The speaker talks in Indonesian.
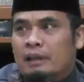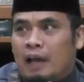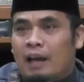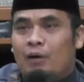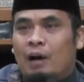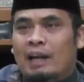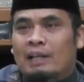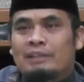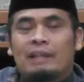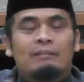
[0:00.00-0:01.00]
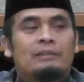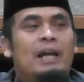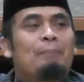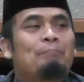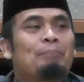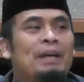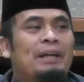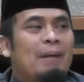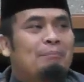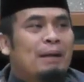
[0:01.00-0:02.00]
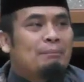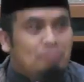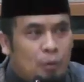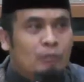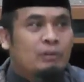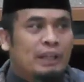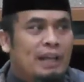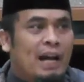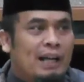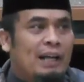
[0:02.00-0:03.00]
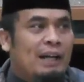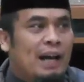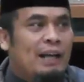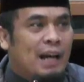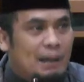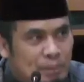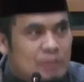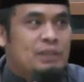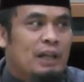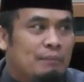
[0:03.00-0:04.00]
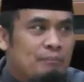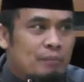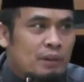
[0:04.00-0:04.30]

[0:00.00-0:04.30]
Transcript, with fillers: Kalau alasan sampai kapanpun tidak akan ada habisnya.